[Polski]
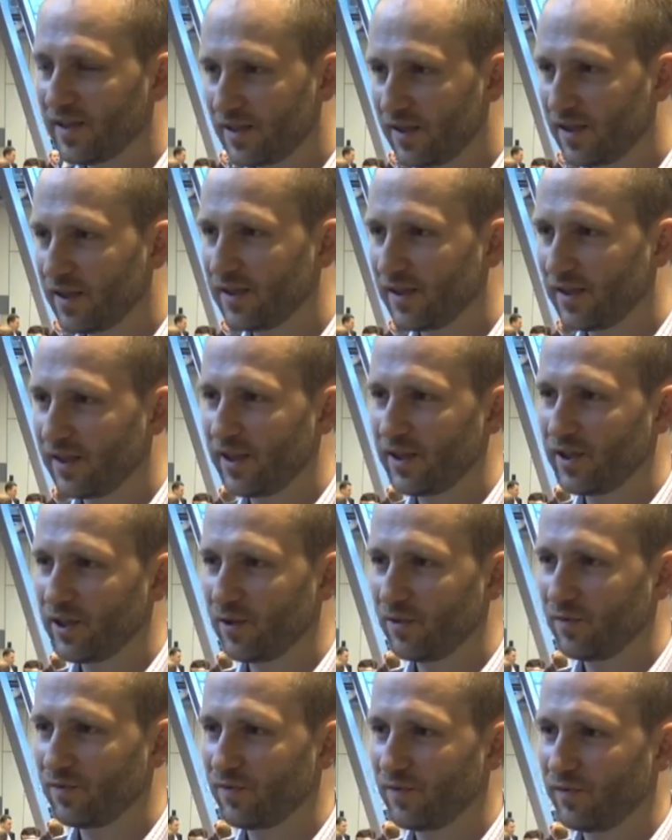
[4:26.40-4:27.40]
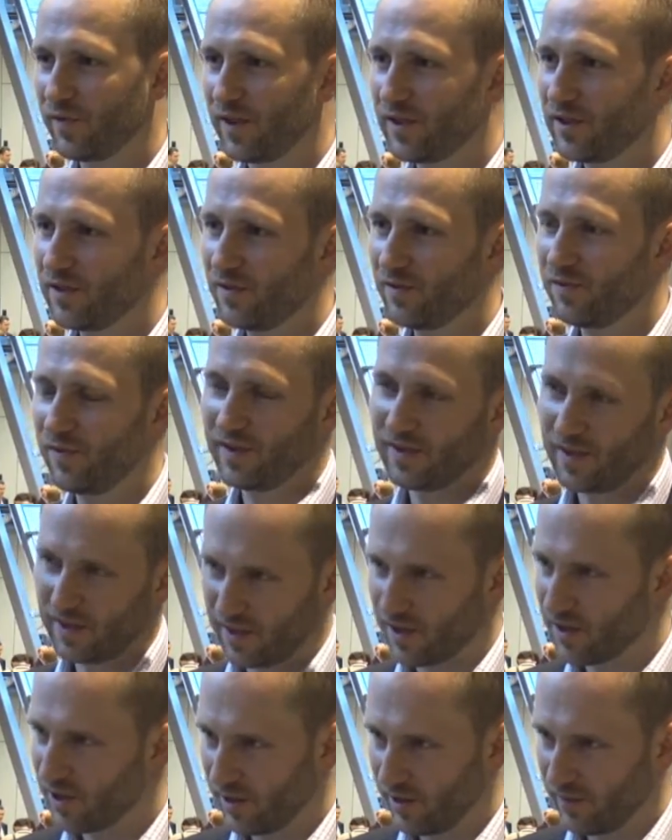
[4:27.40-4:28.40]
z nich nadaje się wręcz
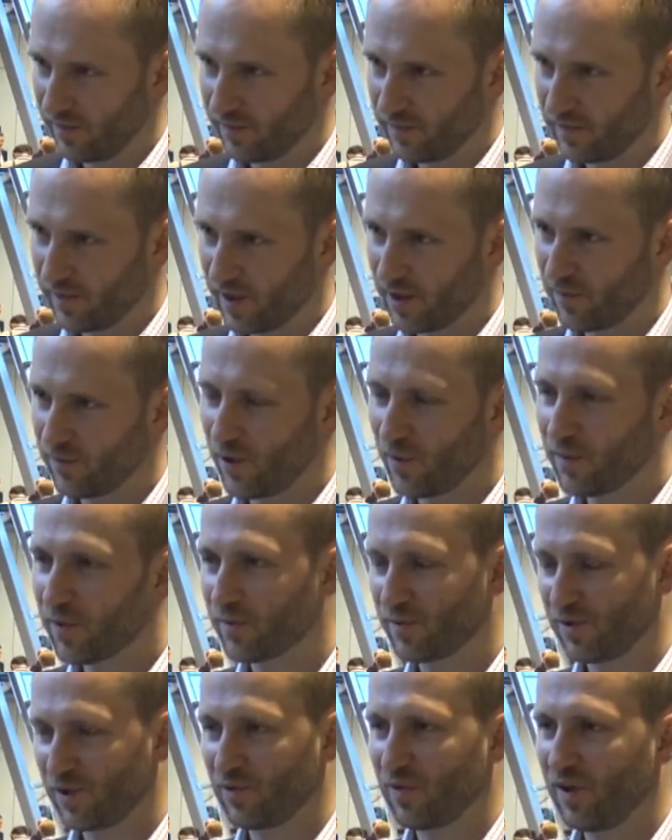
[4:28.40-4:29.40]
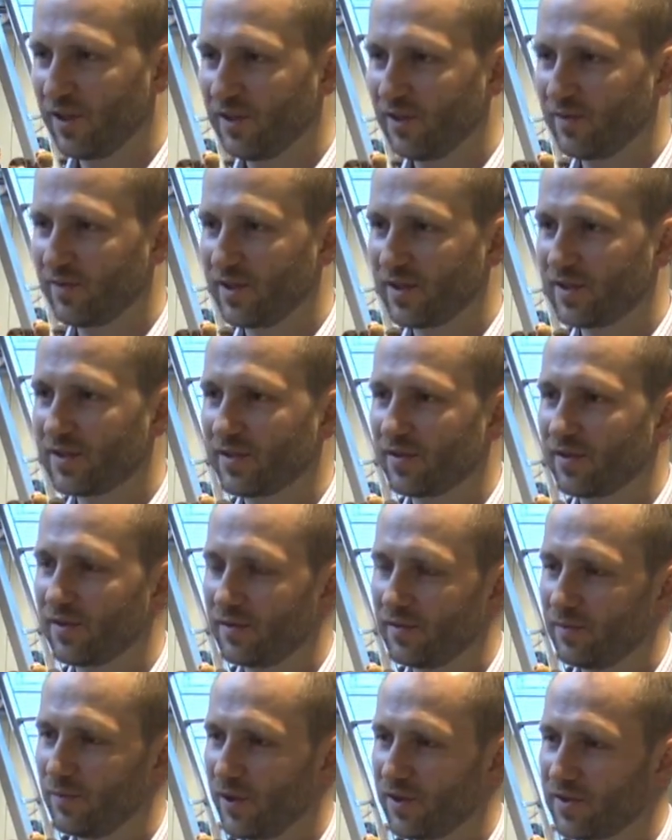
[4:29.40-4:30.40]
fantastycznie. Takim dobrym przykładem jest
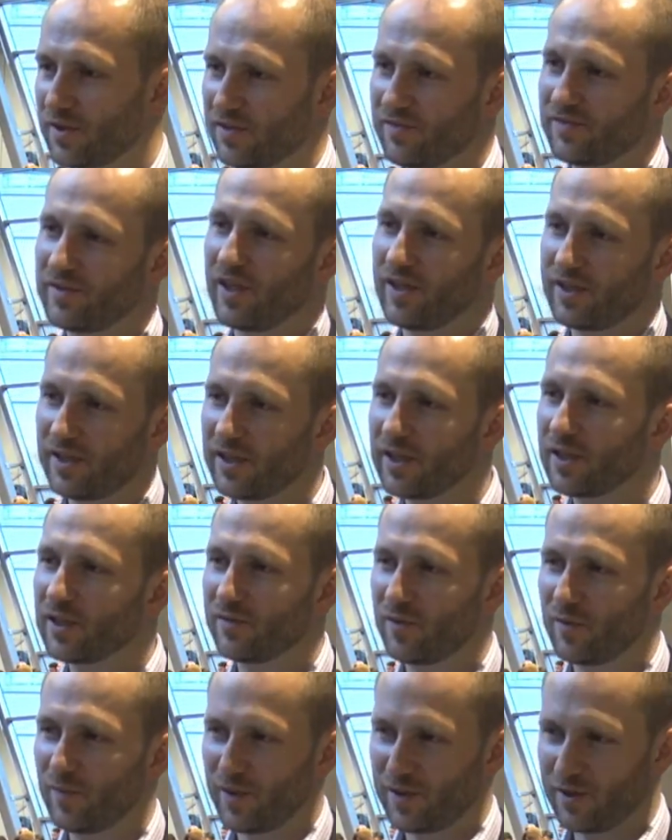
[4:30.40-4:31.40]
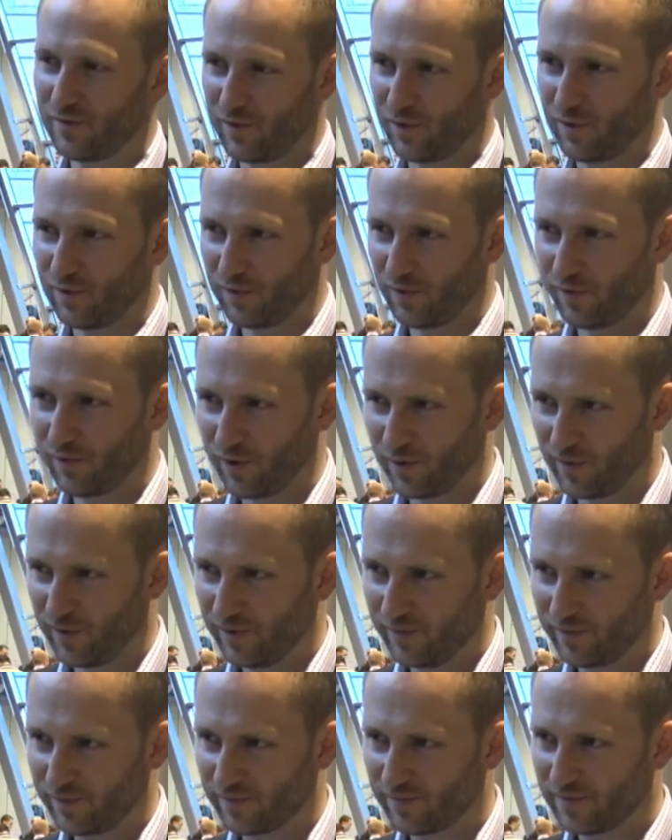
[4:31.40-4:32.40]
proces wdrażania nowych pracowników do firmy.
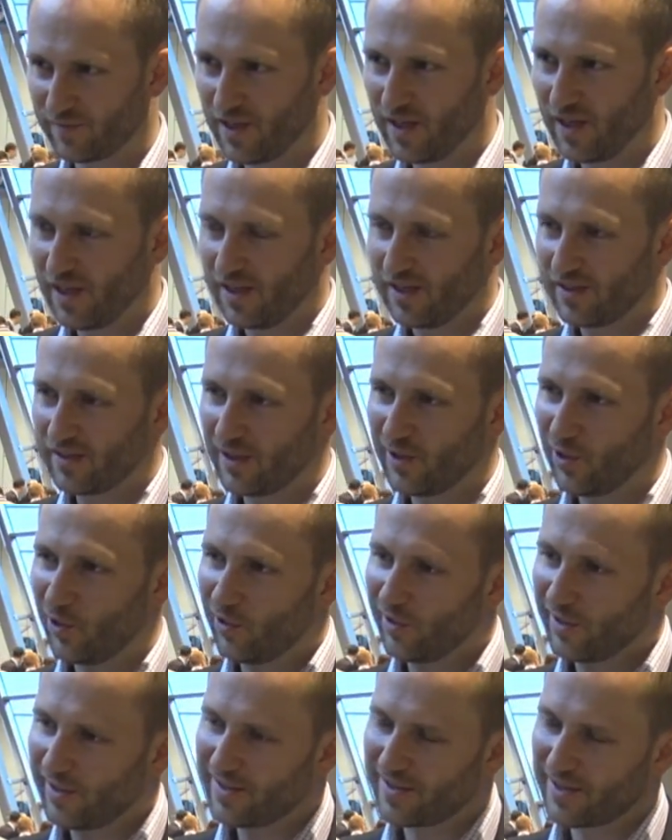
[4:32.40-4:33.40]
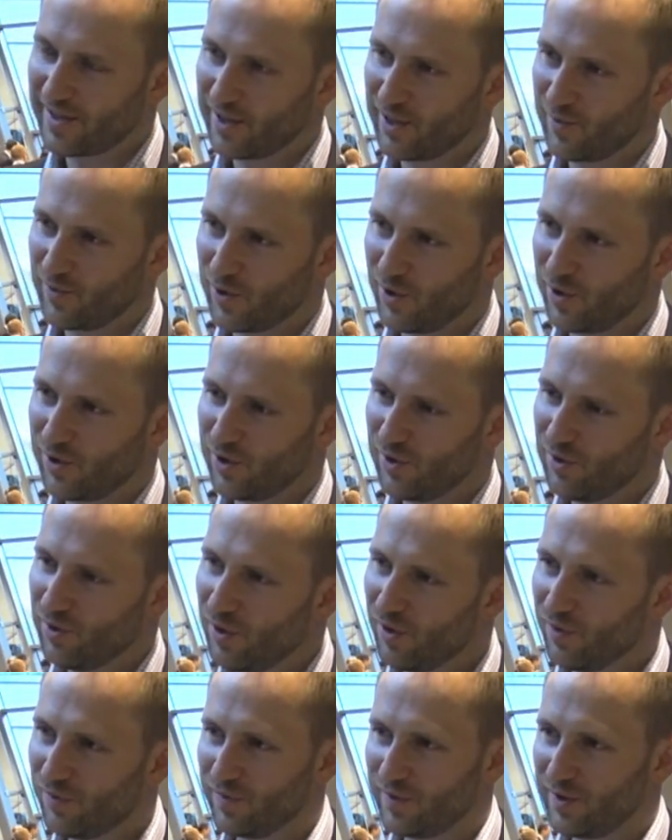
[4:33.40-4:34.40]
Ten okres, kiedy przychodzi
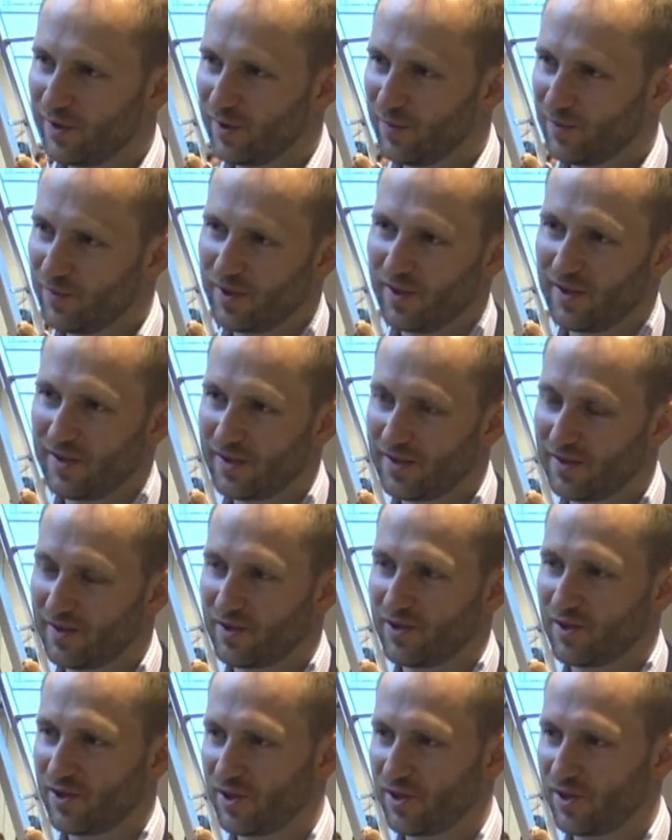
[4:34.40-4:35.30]
nowy i przez